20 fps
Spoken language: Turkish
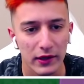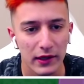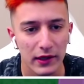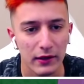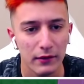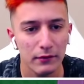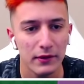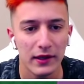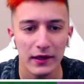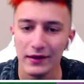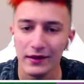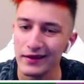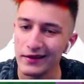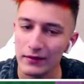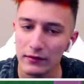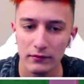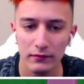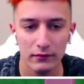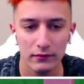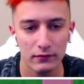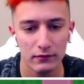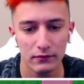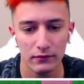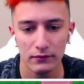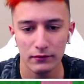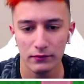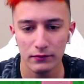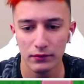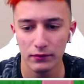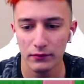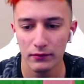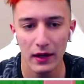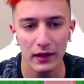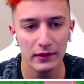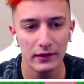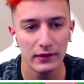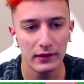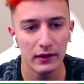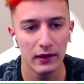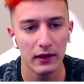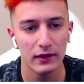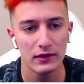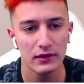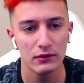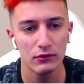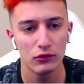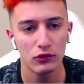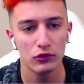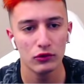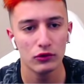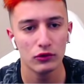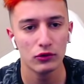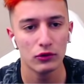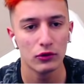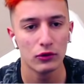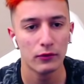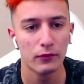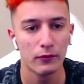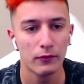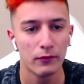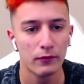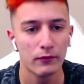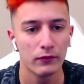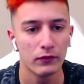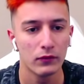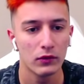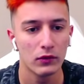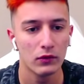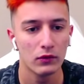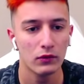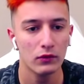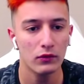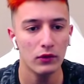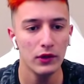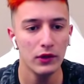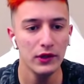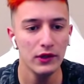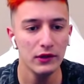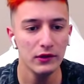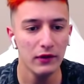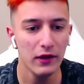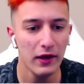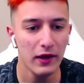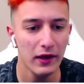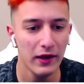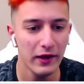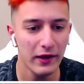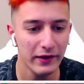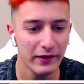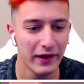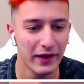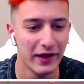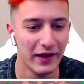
Dedim ki hani belki lazım olur. Ayı var.